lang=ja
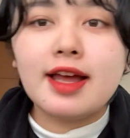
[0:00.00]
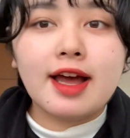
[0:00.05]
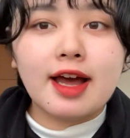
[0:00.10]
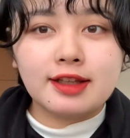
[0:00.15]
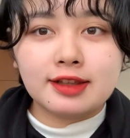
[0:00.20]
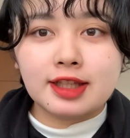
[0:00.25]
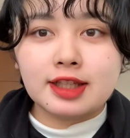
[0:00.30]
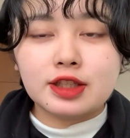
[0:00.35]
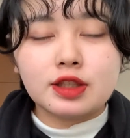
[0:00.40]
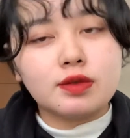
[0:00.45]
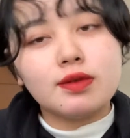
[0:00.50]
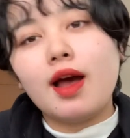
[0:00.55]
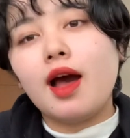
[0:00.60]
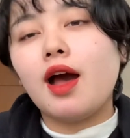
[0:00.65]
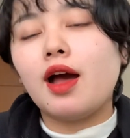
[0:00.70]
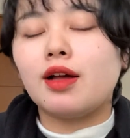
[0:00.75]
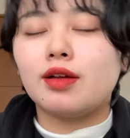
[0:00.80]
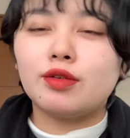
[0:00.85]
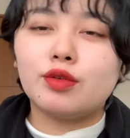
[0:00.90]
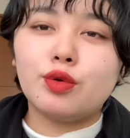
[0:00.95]
私
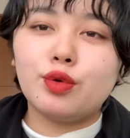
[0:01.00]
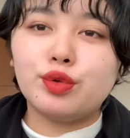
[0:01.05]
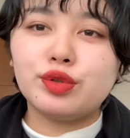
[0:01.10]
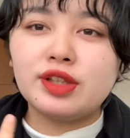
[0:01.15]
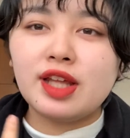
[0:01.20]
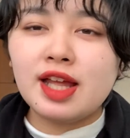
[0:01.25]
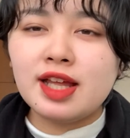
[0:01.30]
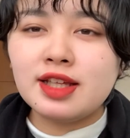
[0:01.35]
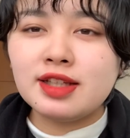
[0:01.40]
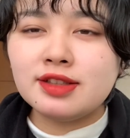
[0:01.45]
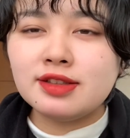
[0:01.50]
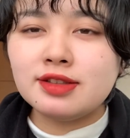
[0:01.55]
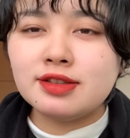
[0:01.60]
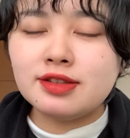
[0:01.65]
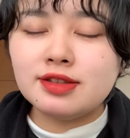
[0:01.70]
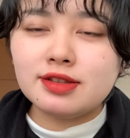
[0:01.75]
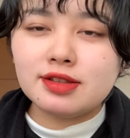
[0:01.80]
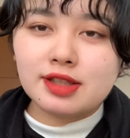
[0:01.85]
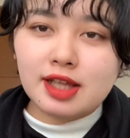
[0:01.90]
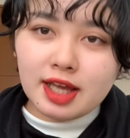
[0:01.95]
はこう単
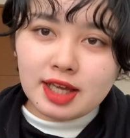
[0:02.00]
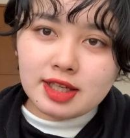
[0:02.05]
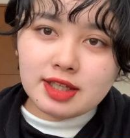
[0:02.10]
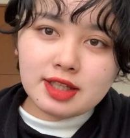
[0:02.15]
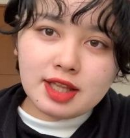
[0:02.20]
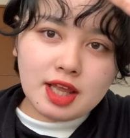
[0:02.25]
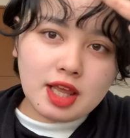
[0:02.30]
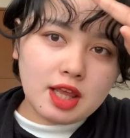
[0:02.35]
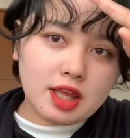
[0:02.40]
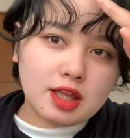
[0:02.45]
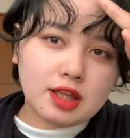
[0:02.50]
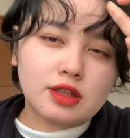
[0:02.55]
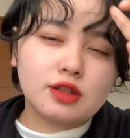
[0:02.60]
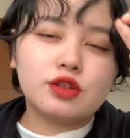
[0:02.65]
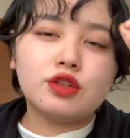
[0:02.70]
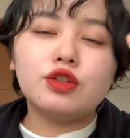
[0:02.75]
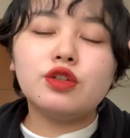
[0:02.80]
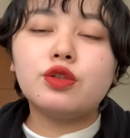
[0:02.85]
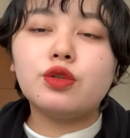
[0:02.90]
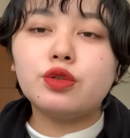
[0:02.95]
体で
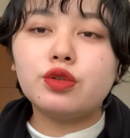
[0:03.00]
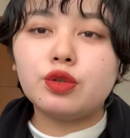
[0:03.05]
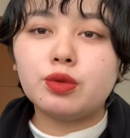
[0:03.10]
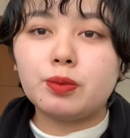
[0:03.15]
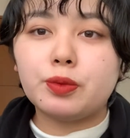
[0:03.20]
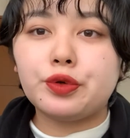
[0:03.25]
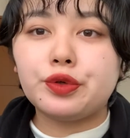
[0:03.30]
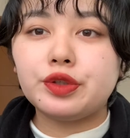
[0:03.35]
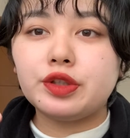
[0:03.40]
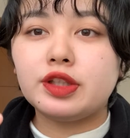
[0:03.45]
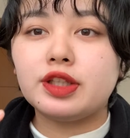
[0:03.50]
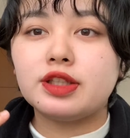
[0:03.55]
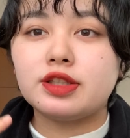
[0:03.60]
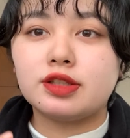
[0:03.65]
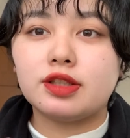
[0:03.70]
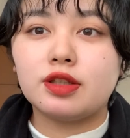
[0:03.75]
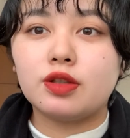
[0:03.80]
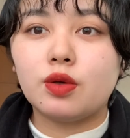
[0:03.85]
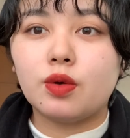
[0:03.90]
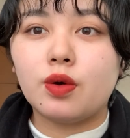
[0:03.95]
塗ることも多いんです
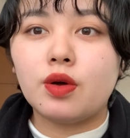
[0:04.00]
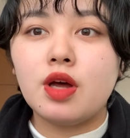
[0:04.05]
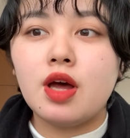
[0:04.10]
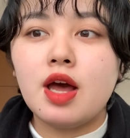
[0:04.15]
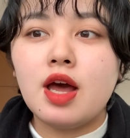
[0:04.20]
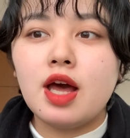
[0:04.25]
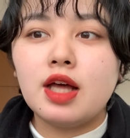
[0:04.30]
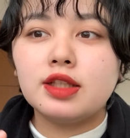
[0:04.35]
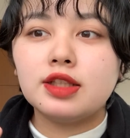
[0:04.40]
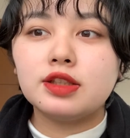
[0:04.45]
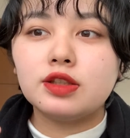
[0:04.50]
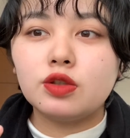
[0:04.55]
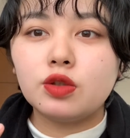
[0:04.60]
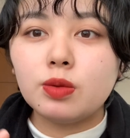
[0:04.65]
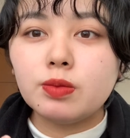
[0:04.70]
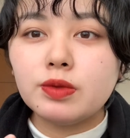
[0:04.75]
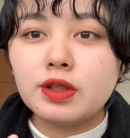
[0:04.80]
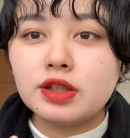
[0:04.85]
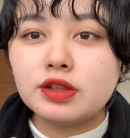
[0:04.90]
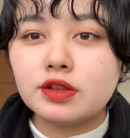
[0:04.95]
けど、私
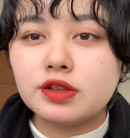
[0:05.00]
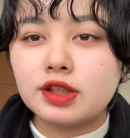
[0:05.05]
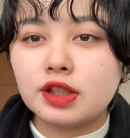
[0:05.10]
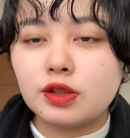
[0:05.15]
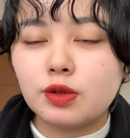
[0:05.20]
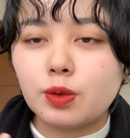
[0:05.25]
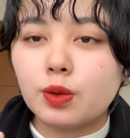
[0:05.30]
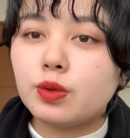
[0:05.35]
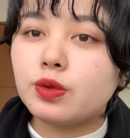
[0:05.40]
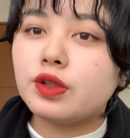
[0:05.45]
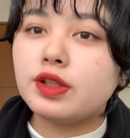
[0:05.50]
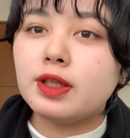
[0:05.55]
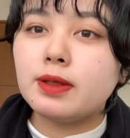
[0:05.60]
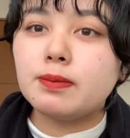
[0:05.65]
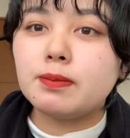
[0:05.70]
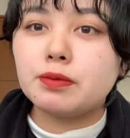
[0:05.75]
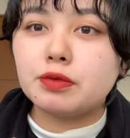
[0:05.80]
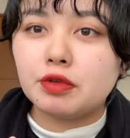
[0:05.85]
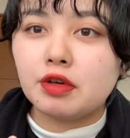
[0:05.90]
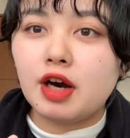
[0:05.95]
ロムアンドさんのこの
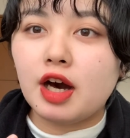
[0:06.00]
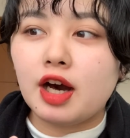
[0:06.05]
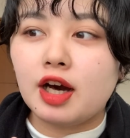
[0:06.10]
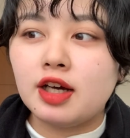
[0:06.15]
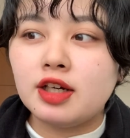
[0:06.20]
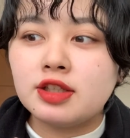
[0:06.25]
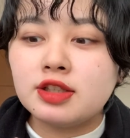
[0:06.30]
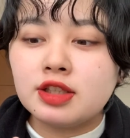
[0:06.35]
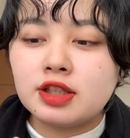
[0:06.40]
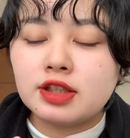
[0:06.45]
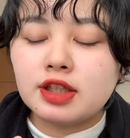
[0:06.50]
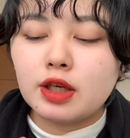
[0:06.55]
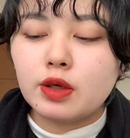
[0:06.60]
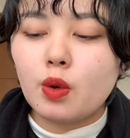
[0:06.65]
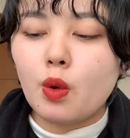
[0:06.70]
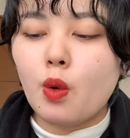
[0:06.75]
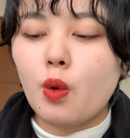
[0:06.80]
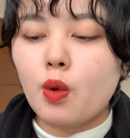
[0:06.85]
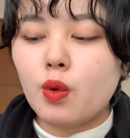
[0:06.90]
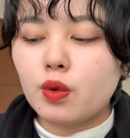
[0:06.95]
リップは結
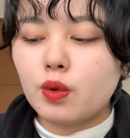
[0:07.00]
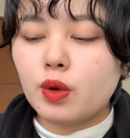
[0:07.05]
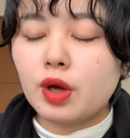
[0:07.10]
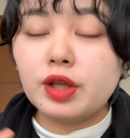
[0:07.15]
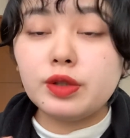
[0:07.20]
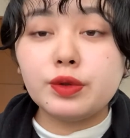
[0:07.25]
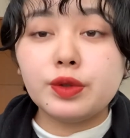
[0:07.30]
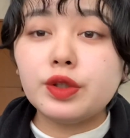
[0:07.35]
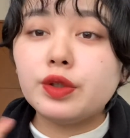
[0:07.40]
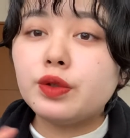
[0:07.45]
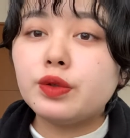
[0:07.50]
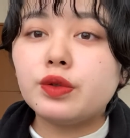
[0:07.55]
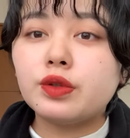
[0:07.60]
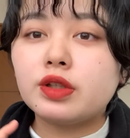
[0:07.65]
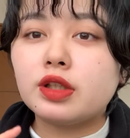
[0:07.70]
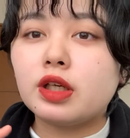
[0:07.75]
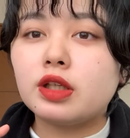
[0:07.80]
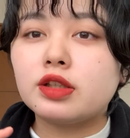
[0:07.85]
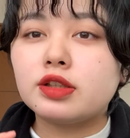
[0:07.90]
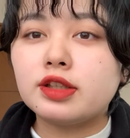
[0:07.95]
構他の色と
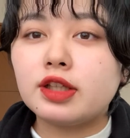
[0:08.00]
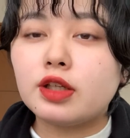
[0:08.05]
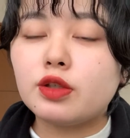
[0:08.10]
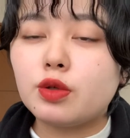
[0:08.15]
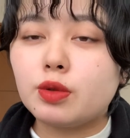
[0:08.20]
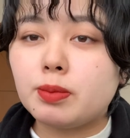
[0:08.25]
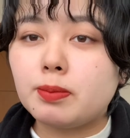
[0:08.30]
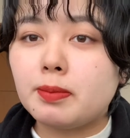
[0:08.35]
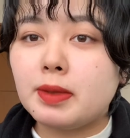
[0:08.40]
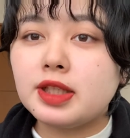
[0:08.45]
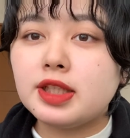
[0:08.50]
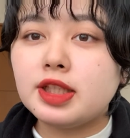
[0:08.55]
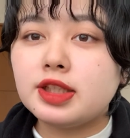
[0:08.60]
か結構混ぜ